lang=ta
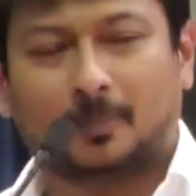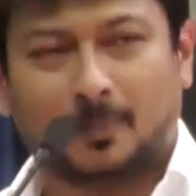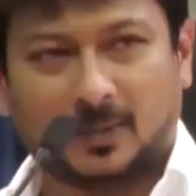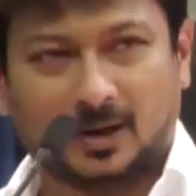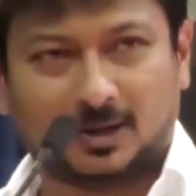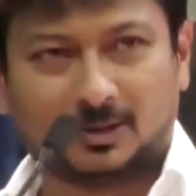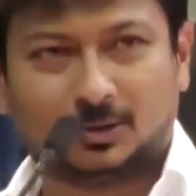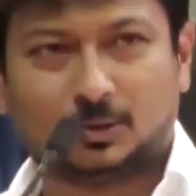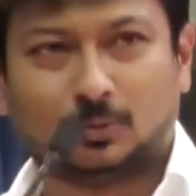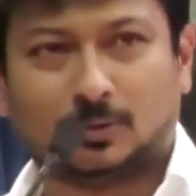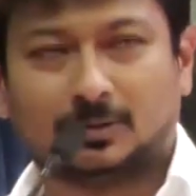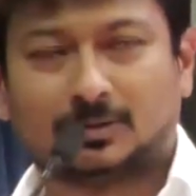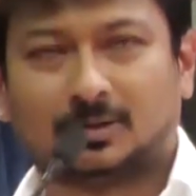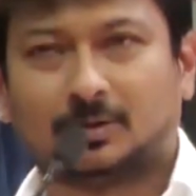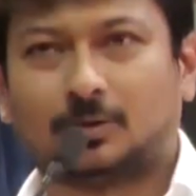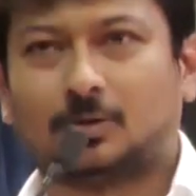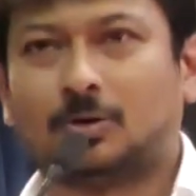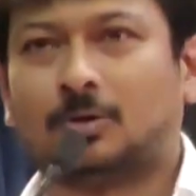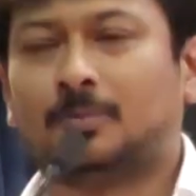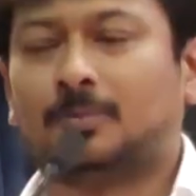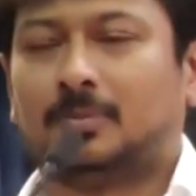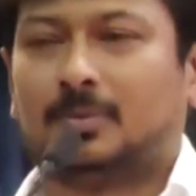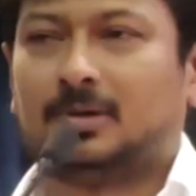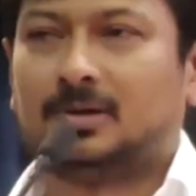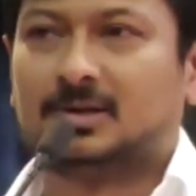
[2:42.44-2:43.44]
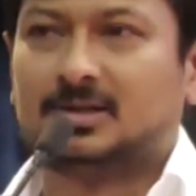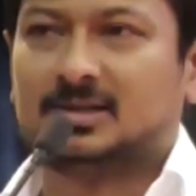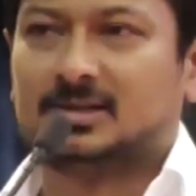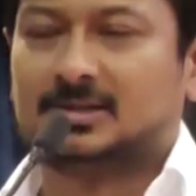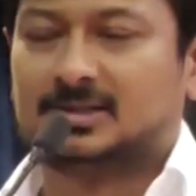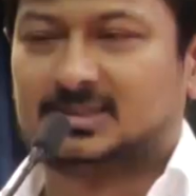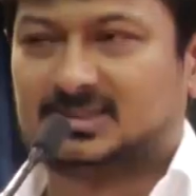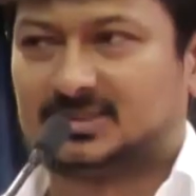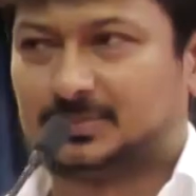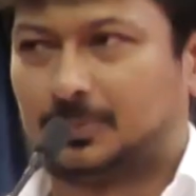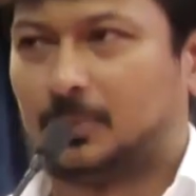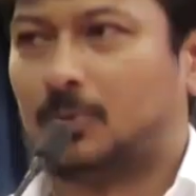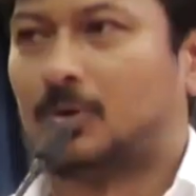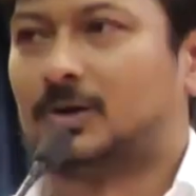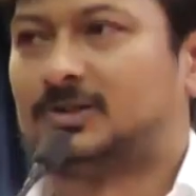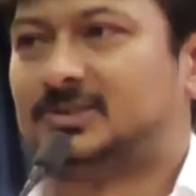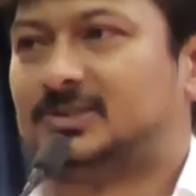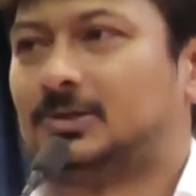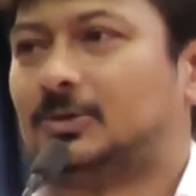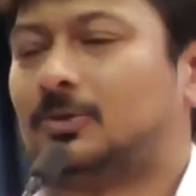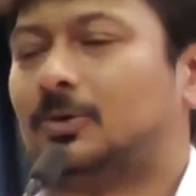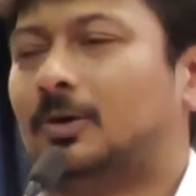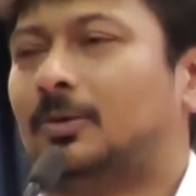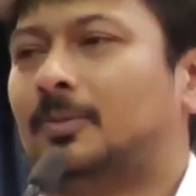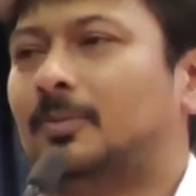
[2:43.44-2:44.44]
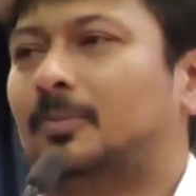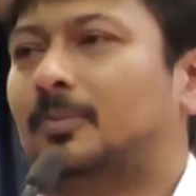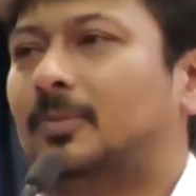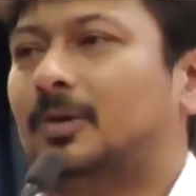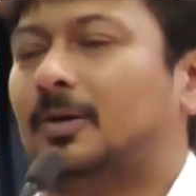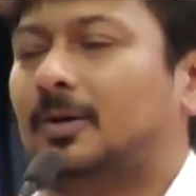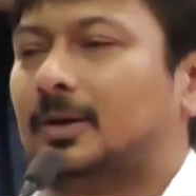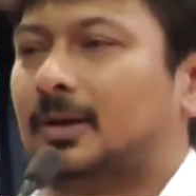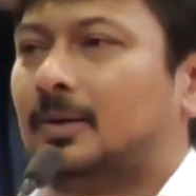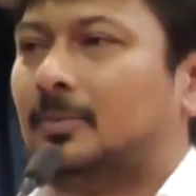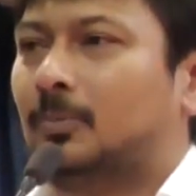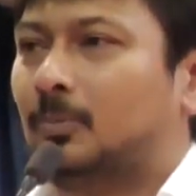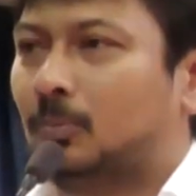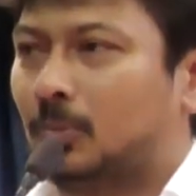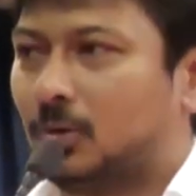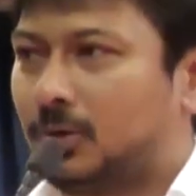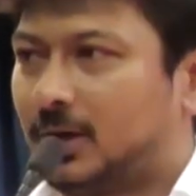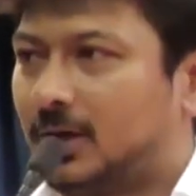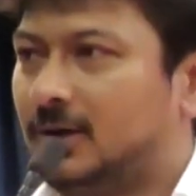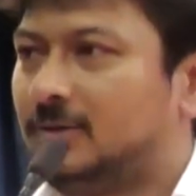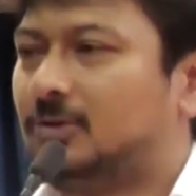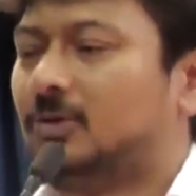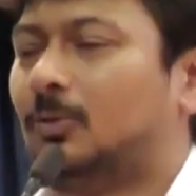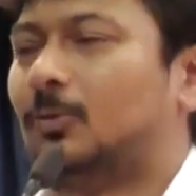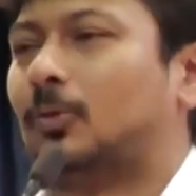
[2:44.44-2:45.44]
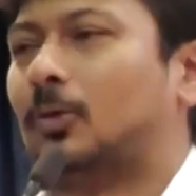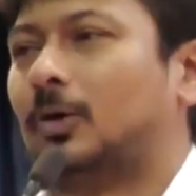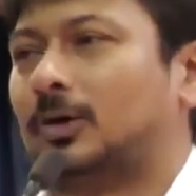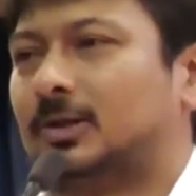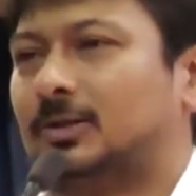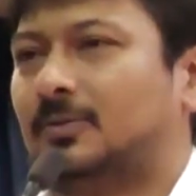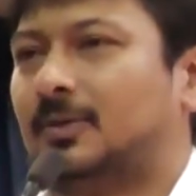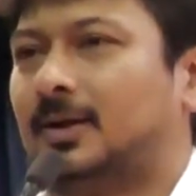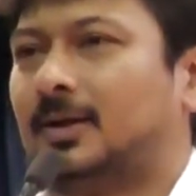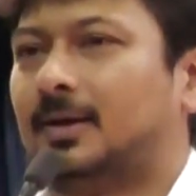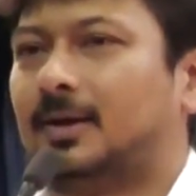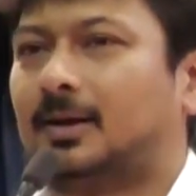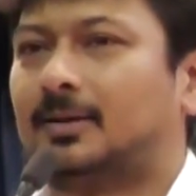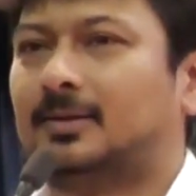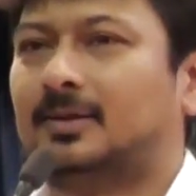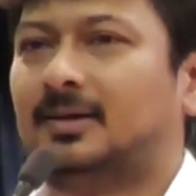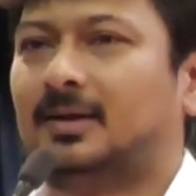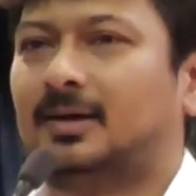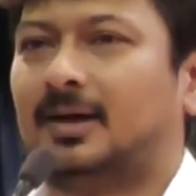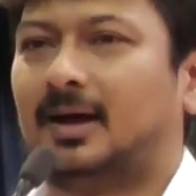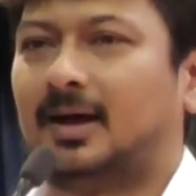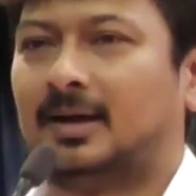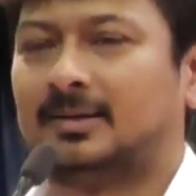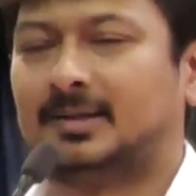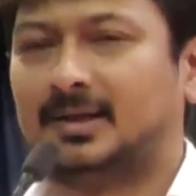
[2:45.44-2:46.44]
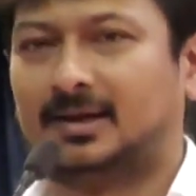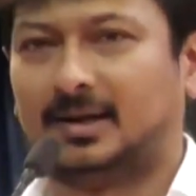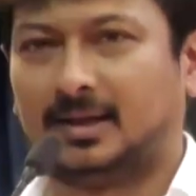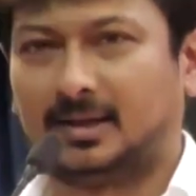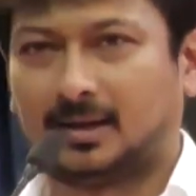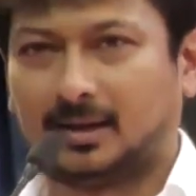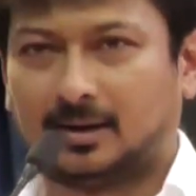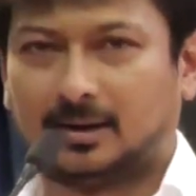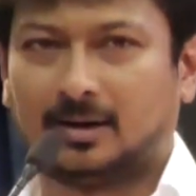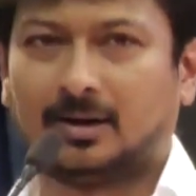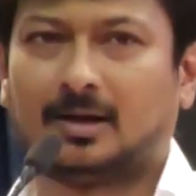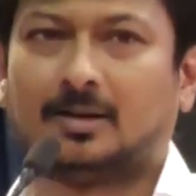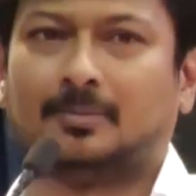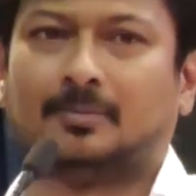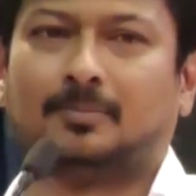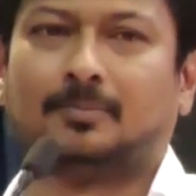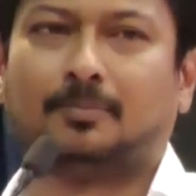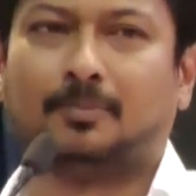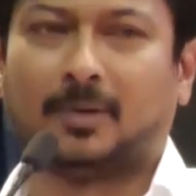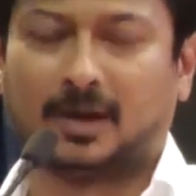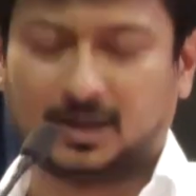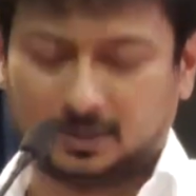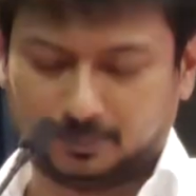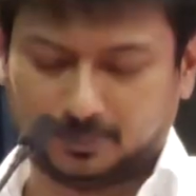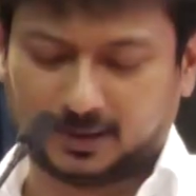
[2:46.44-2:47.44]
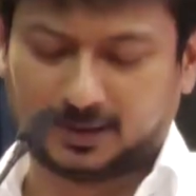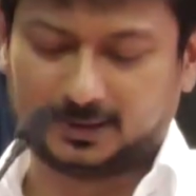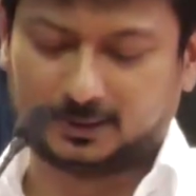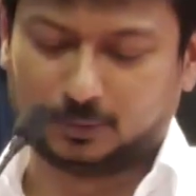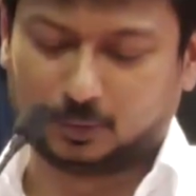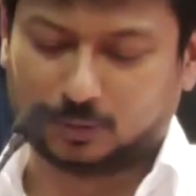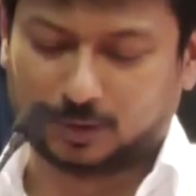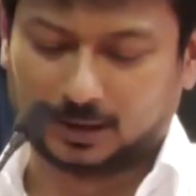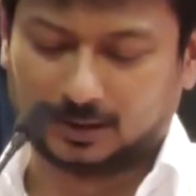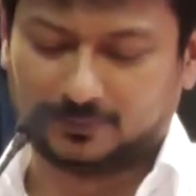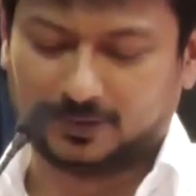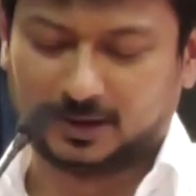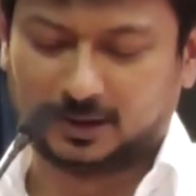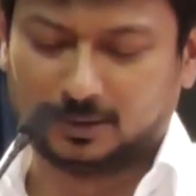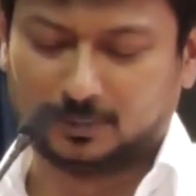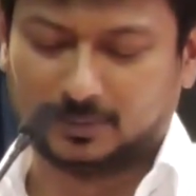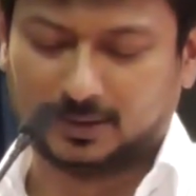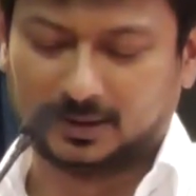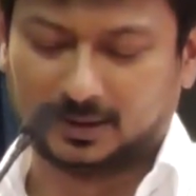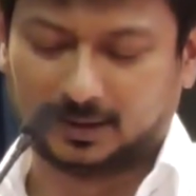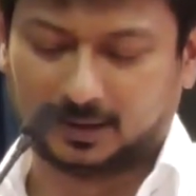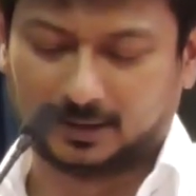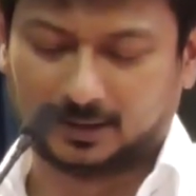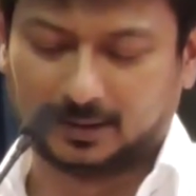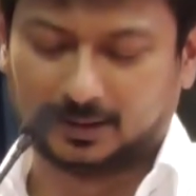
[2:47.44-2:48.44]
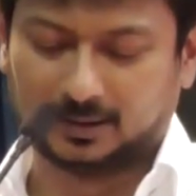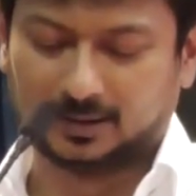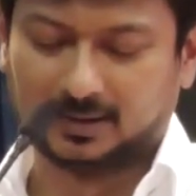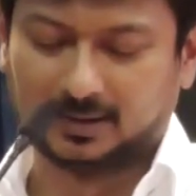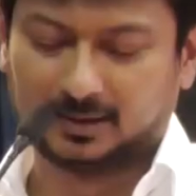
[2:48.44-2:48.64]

மருத்துவத்துக்கும் ஸ்போர்ட்ஸுக்கும் முக்கியத்துவம் கொடுத்து வருகிறது அதை நீங்கள் எல்லாம் பயன்படுத்தி கொள்ள வேண்டும் என்று